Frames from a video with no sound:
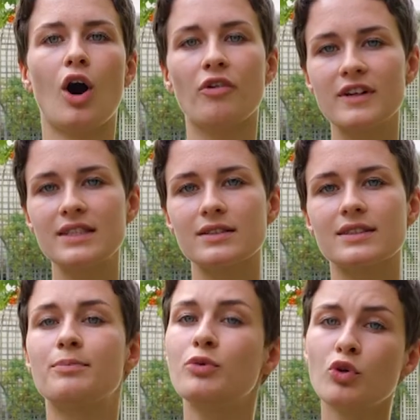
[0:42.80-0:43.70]
En fait,
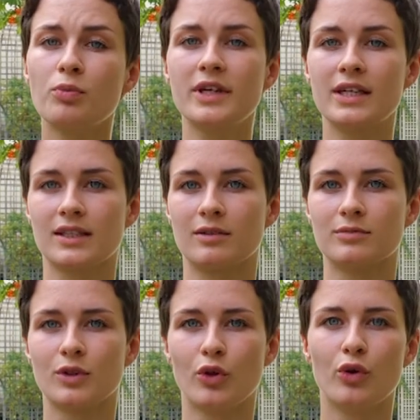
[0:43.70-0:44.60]
c'est plus compliqué que ça.
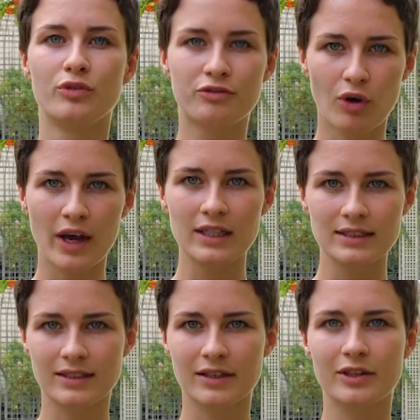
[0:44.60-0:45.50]
Une forêt, c'est un